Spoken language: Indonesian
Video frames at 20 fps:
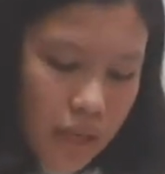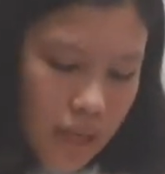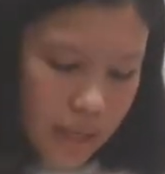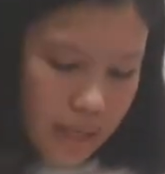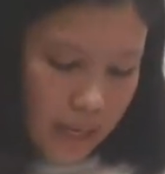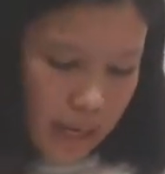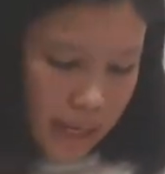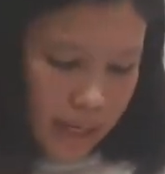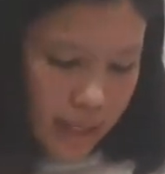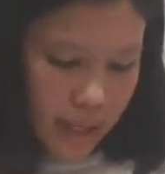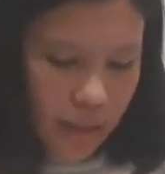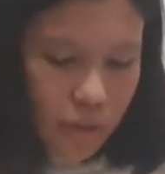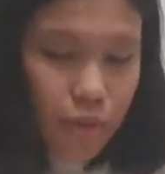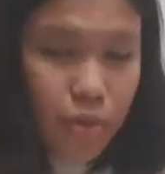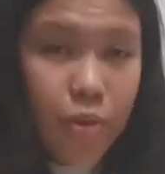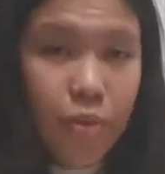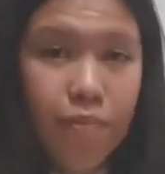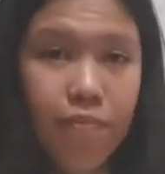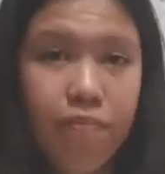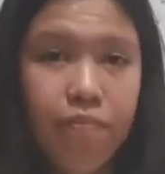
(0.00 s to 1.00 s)
Dengan
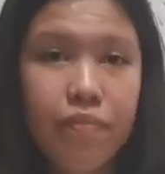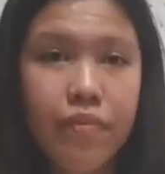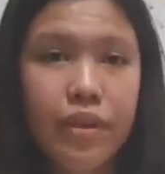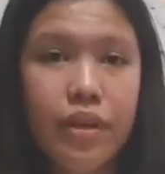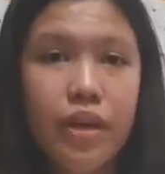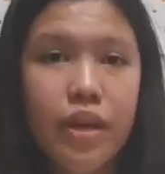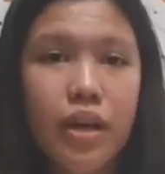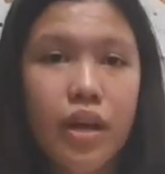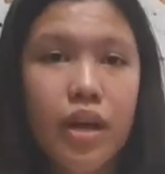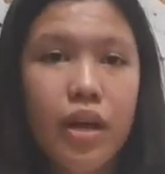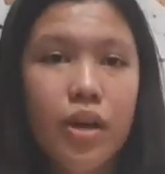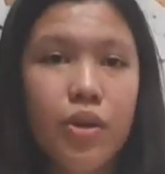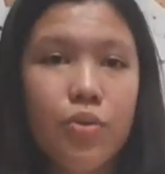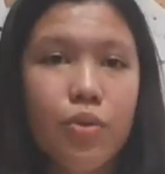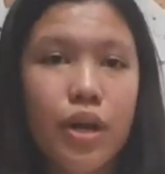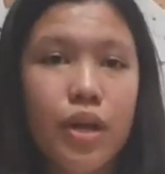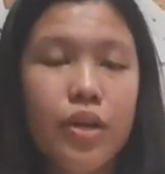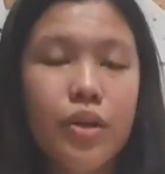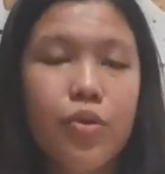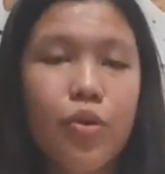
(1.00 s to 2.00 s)
itu,
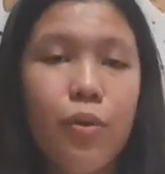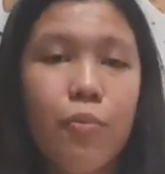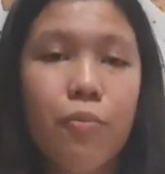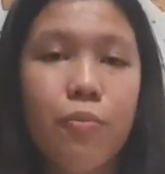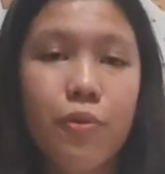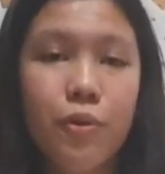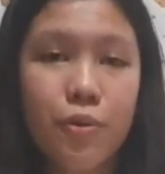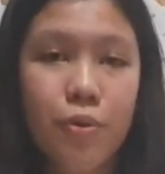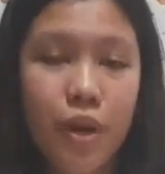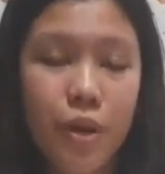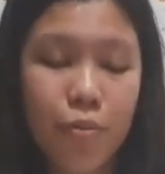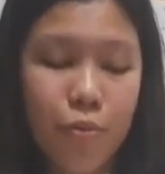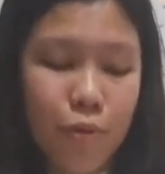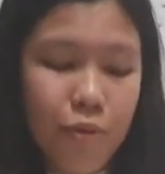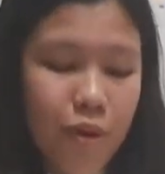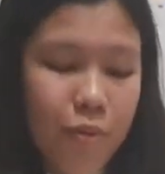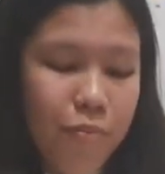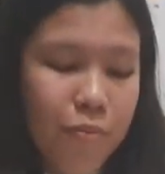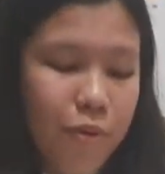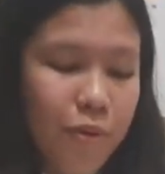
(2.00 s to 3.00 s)
2020
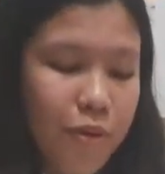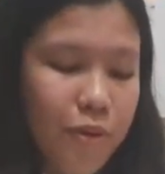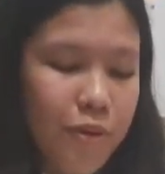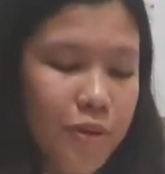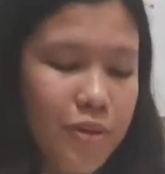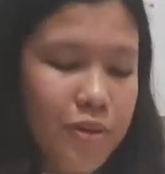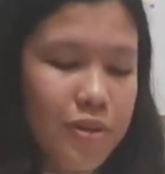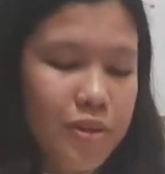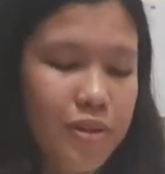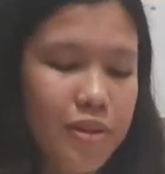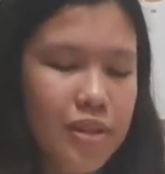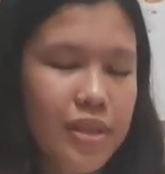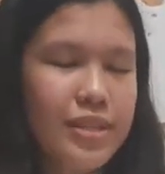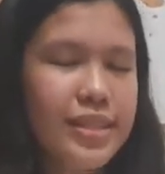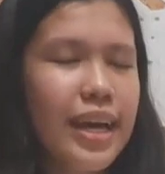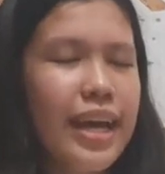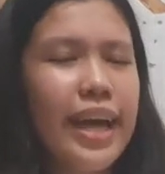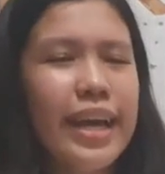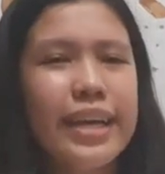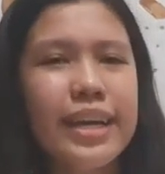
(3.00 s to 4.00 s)

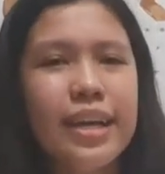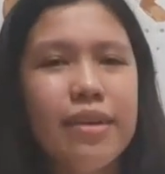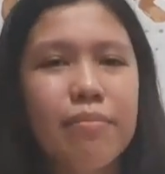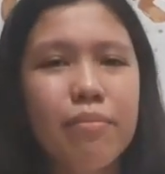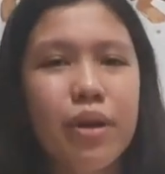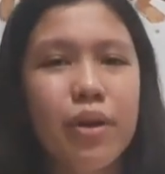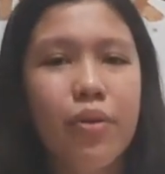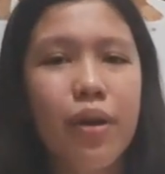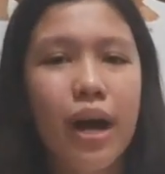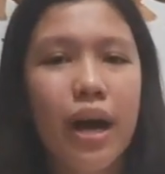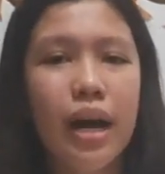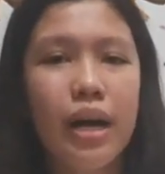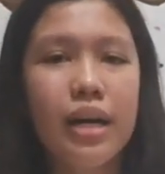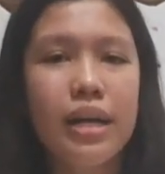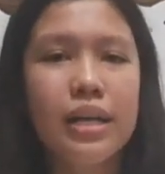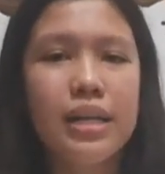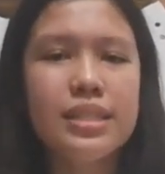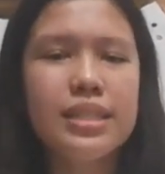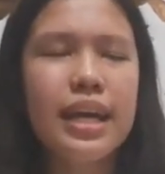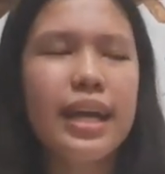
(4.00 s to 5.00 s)
saya ingin berdoa.
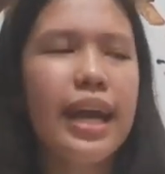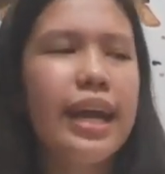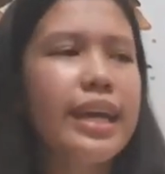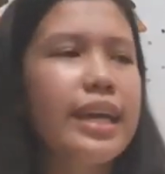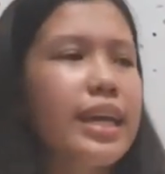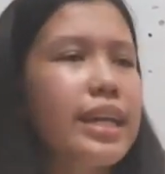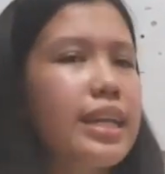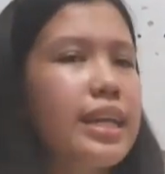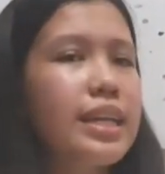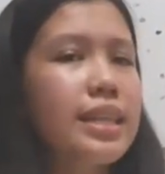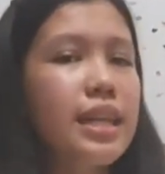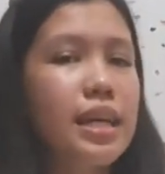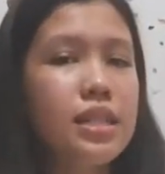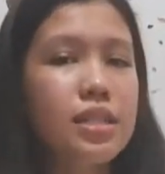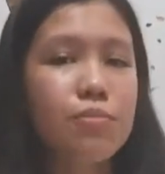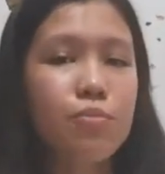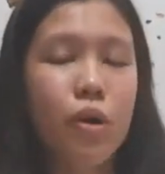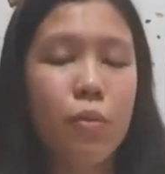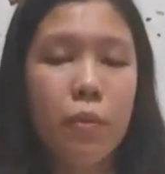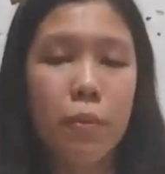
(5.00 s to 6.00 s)
Saya ingin kita
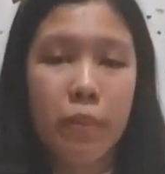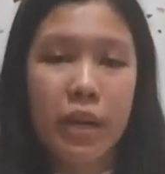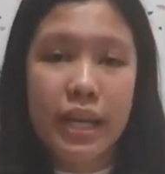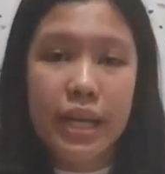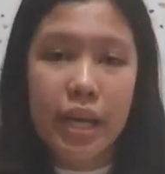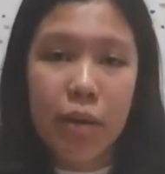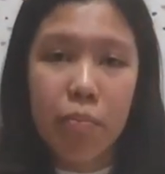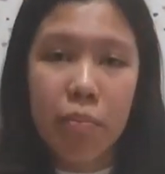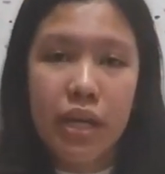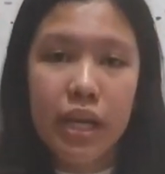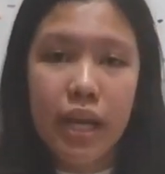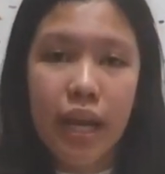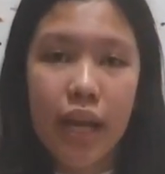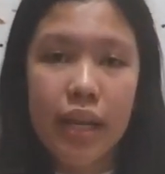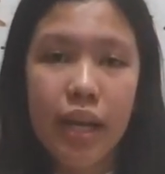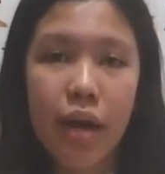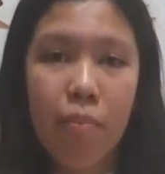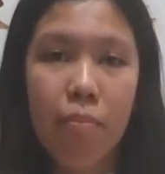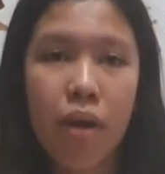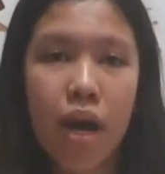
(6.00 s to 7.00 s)
semua memiliki
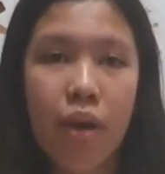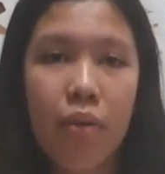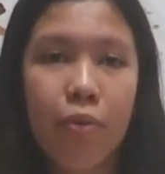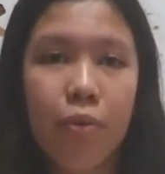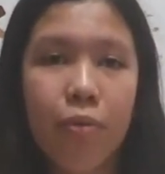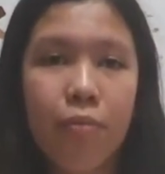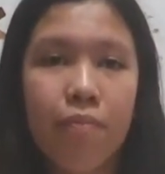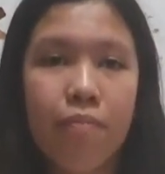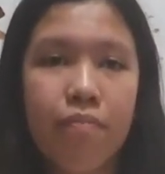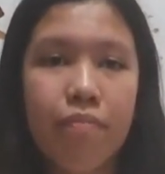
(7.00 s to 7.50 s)
pikiran yang baru.